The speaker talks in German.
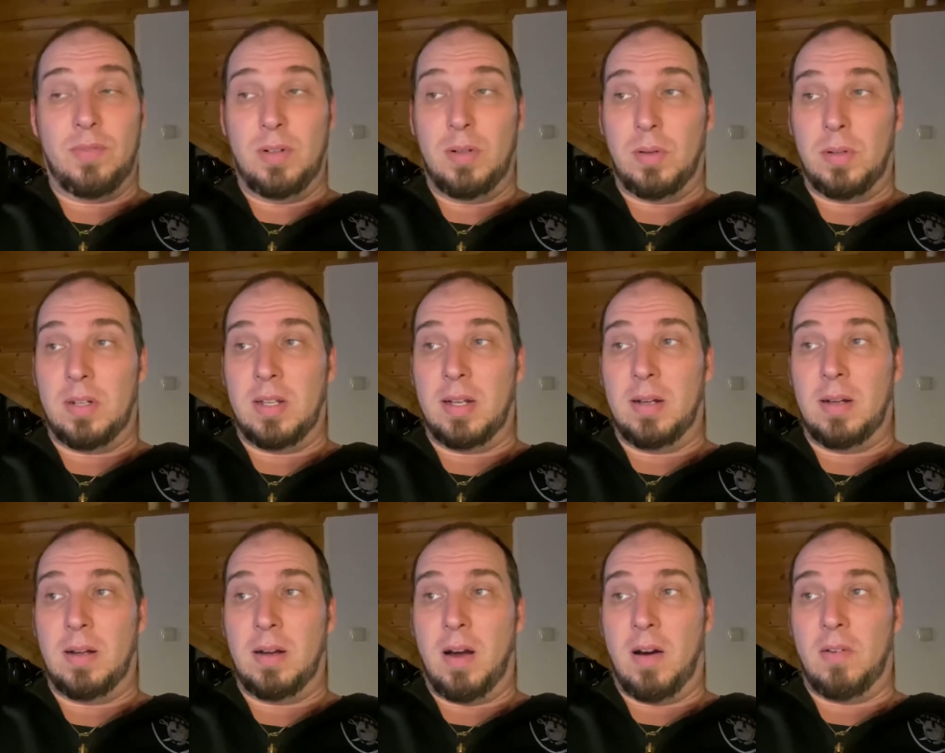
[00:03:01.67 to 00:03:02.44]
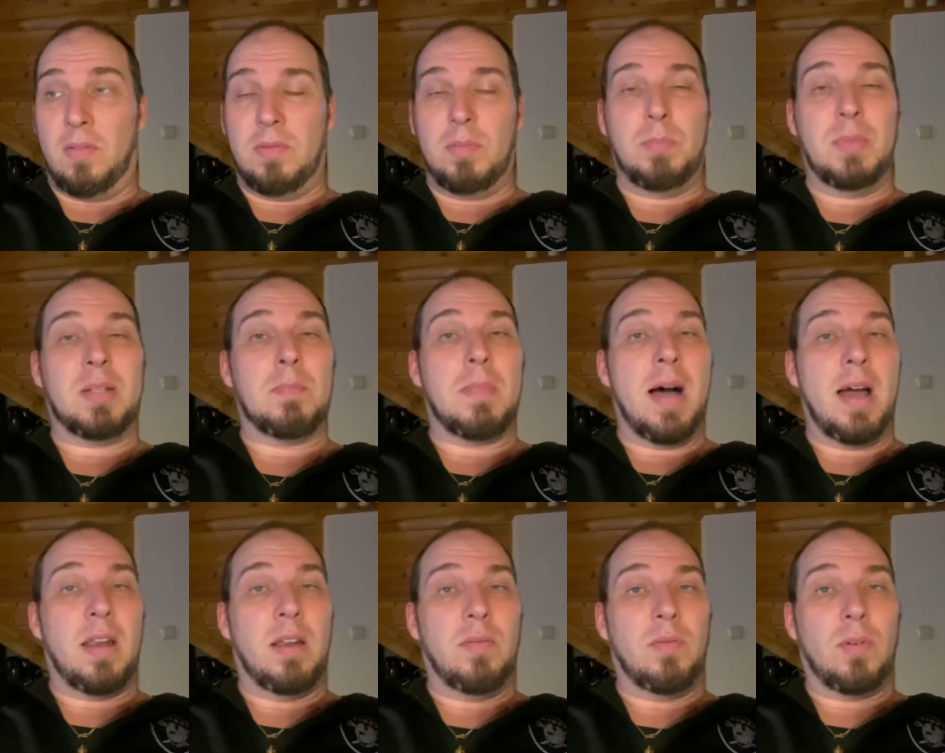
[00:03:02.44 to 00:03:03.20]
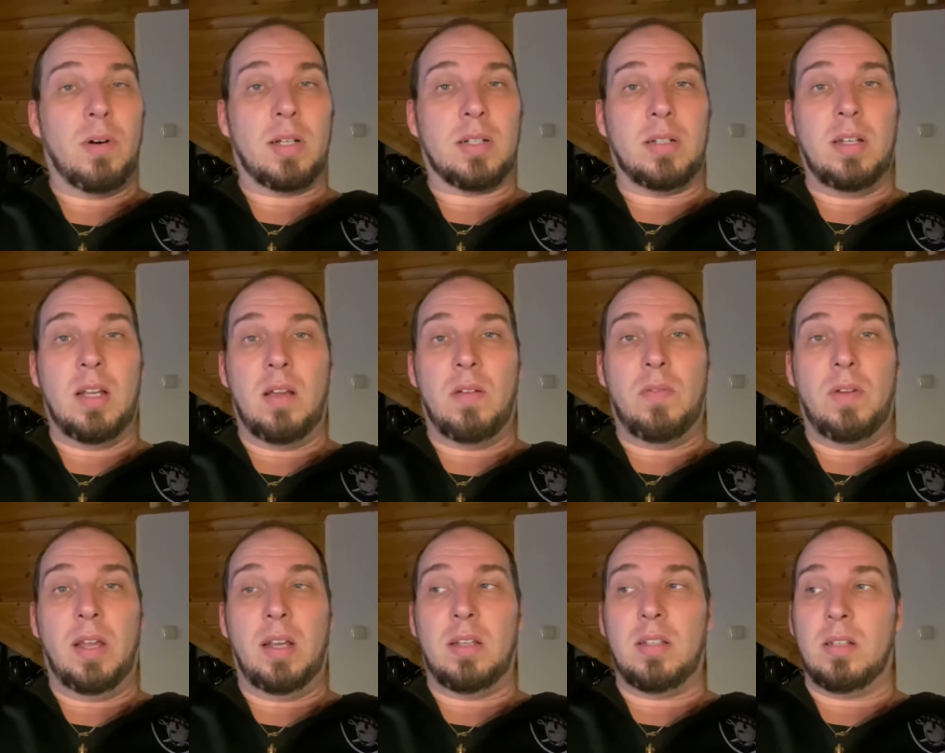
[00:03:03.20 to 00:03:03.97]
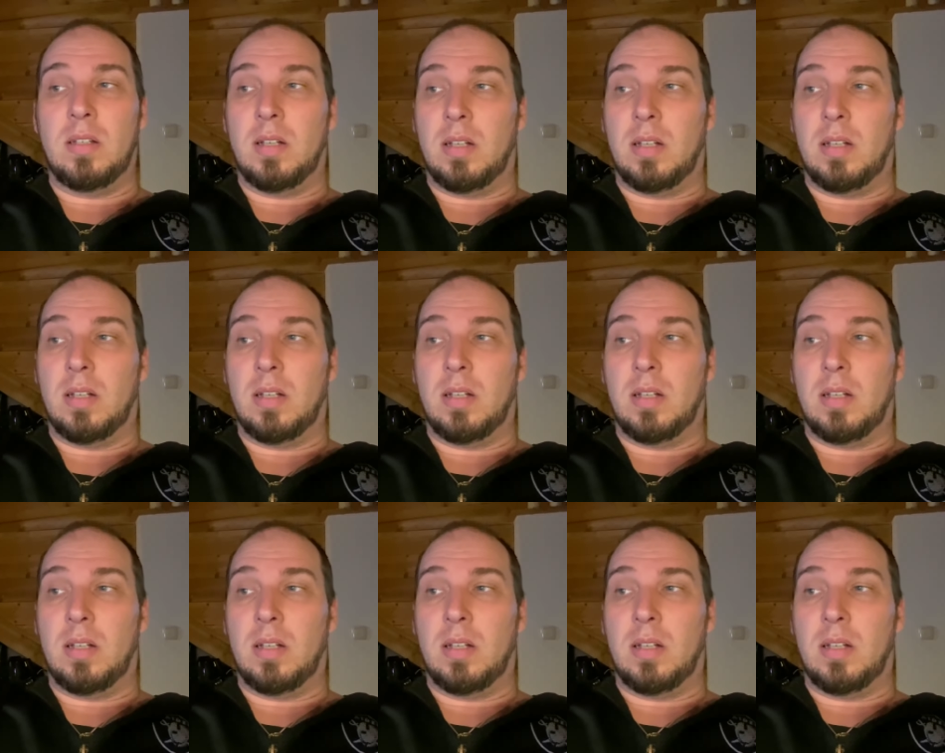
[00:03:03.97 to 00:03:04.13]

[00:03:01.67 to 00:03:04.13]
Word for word: will oder auch mit meinen Worten erwähnt,